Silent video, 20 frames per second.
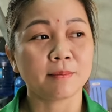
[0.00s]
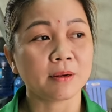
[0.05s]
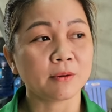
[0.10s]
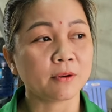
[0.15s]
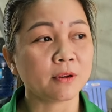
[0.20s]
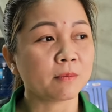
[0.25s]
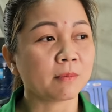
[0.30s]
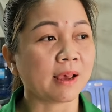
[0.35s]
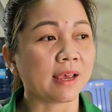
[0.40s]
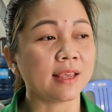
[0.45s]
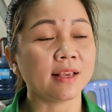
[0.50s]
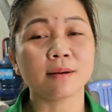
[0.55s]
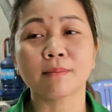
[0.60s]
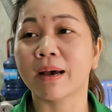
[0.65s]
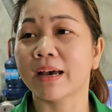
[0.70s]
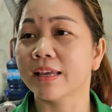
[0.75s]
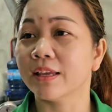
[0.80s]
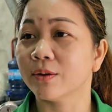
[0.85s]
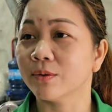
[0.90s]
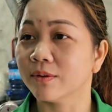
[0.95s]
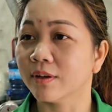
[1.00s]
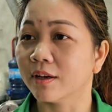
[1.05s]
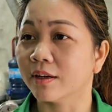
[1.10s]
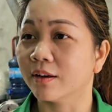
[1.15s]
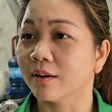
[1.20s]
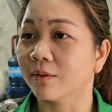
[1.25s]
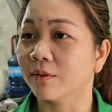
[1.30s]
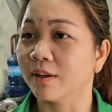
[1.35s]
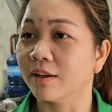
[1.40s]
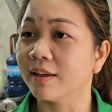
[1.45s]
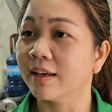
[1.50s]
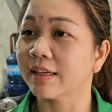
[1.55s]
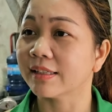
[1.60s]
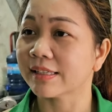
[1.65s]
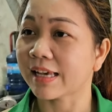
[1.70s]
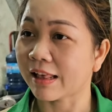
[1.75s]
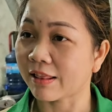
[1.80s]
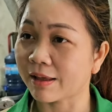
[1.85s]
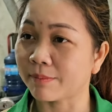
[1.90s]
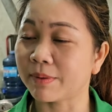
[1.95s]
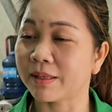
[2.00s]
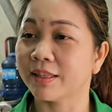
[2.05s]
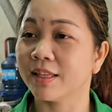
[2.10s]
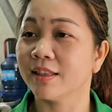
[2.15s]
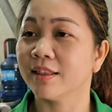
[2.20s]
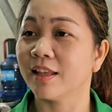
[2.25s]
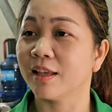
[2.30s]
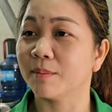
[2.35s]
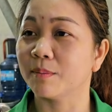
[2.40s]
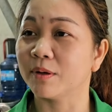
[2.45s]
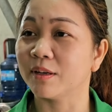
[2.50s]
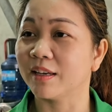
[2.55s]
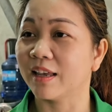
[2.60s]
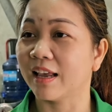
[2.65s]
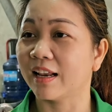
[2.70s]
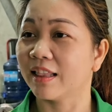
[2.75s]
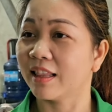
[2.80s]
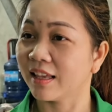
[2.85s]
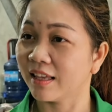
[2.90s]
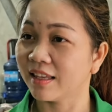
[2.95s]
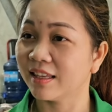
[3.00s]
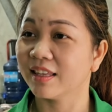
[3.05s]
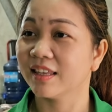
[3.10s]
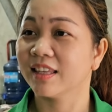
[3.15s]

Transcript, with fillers: mình khuyến mãi thứ bảy chủ nhật cần những ngày dạ. sau là mình tính tiền 10 ngàn ly